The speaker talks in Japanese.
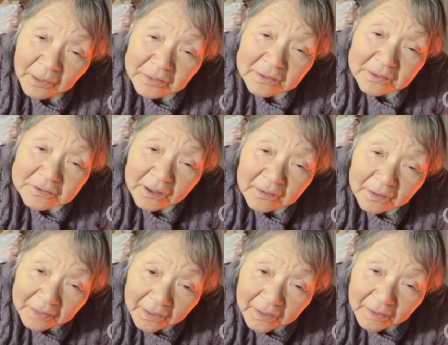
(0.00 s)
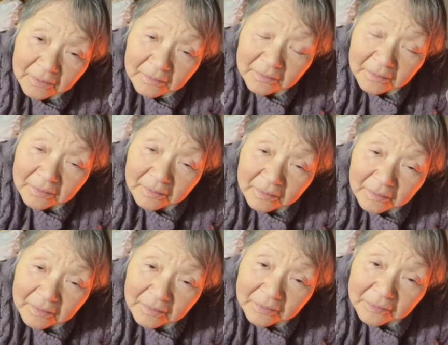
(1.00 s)
マネージャーがね
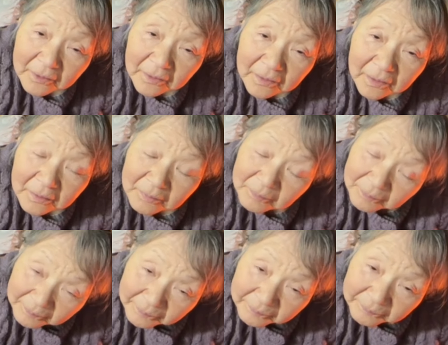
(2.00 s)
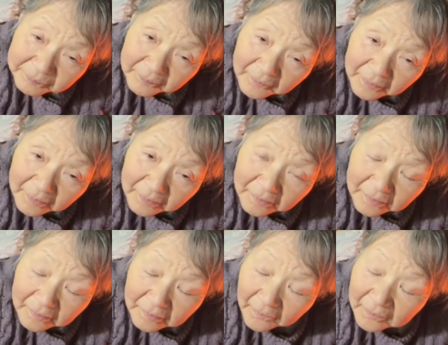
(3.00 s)
だからうん
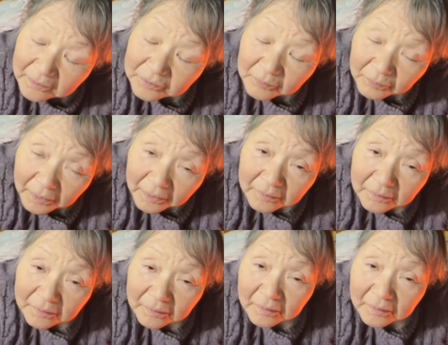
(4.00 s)
あれだよね